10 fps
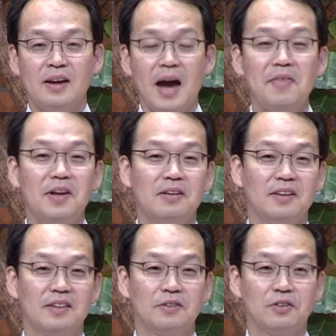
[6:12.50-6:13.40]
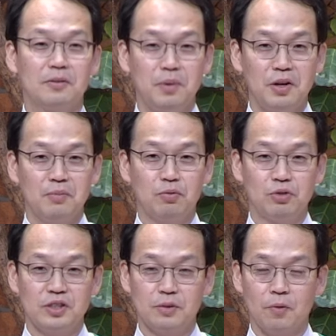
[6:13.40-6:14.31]
하나님께서 특별히
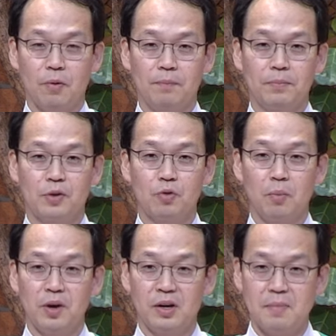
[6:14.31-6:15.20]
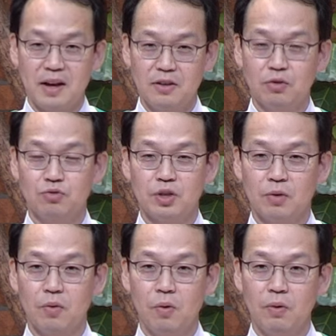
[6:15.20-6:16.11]
부르시고 소명을
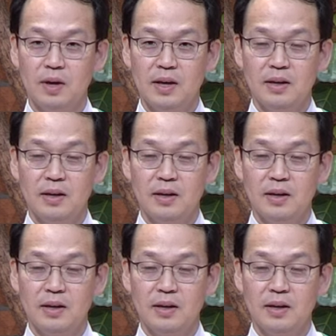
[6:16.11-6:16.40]
맡겨주셨고